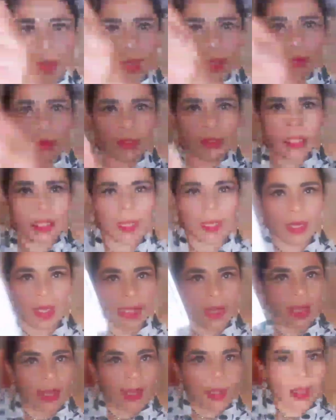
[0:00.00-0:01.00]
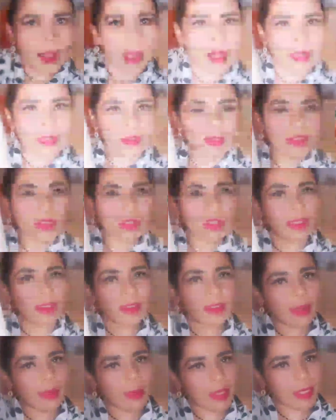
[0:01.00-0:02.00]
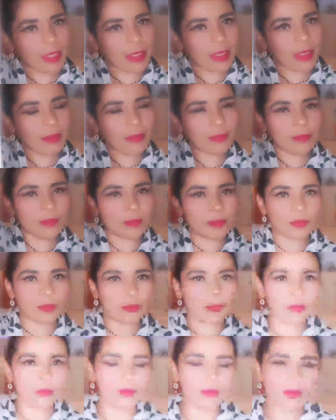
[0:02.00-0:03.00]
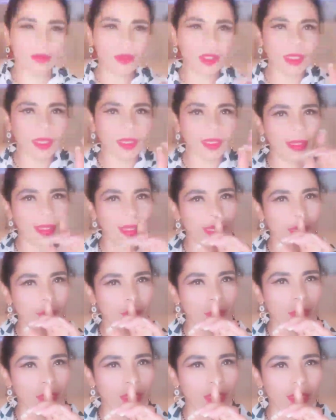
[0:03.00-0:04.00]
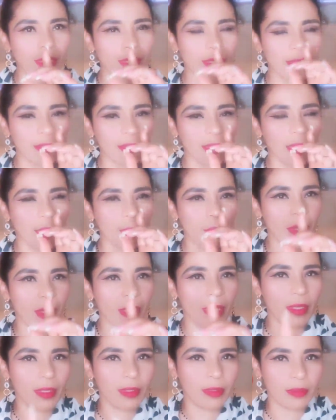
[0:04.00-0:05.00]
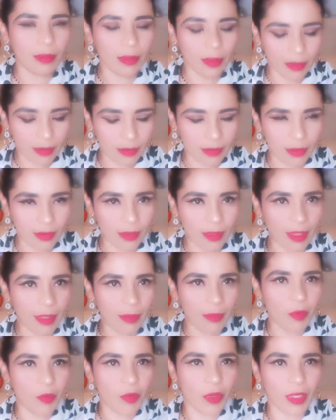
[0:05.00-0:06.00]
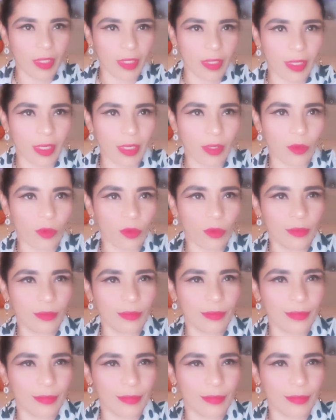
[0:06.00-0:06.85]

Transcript: para usarla así de esta manera déjenme déjenme déjenme voy a quitar algo